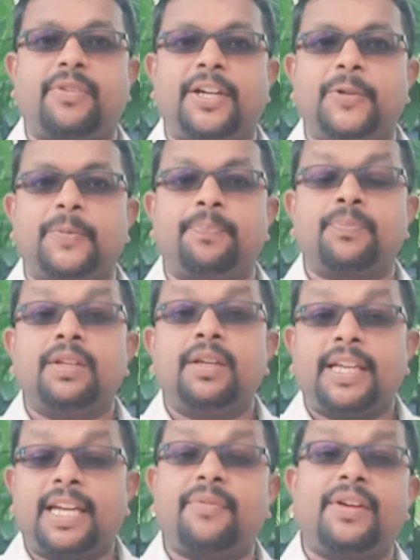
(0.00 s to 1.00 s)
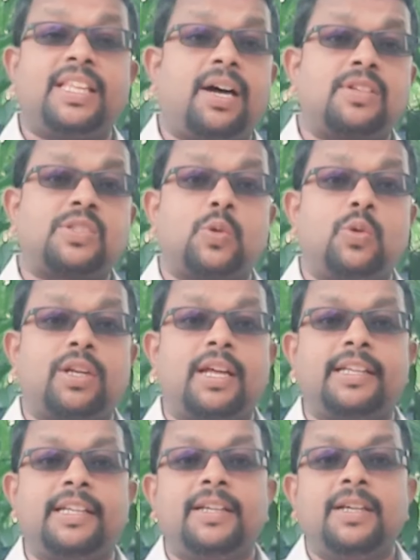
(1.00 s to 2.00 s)
வேண்டும் எனவே தான் அவர்
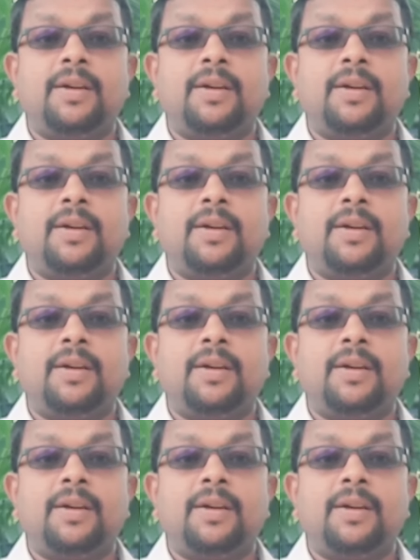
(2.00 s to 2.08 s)
சொல்கிறாரு